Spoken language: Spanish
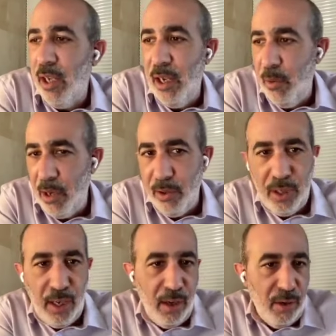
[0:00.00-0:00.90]
que son las que les voy a
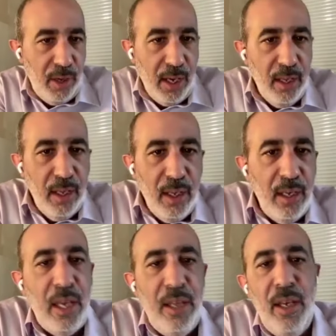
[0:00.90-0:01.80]
contar ahora.
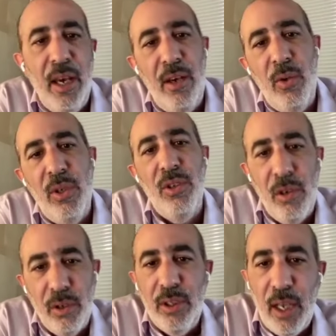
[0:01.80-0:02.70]
La idea no es
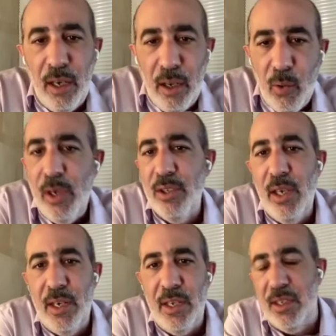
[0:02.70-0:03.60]
solo contarles cuáles
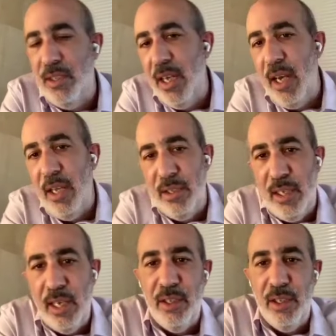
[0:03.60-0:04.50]
son las
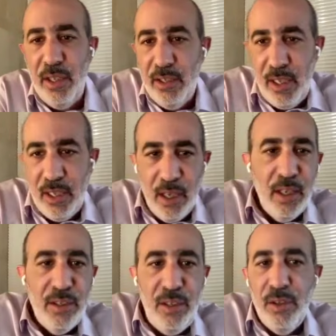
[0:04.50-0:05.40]
necesidades y las tendencias,
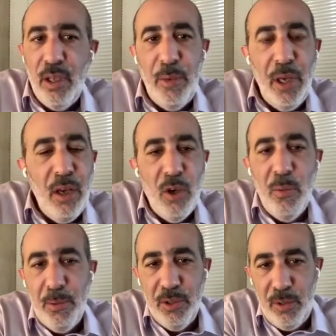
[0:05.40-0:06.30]
sino también
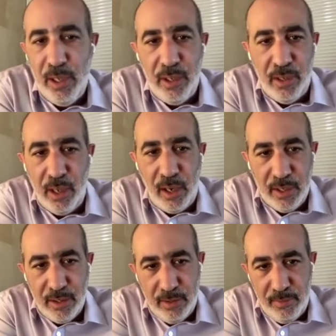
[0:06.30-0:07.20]
cómo es posible
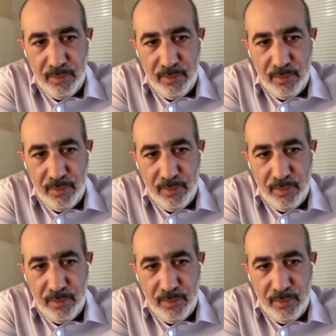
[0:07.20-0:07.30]
atenderlas.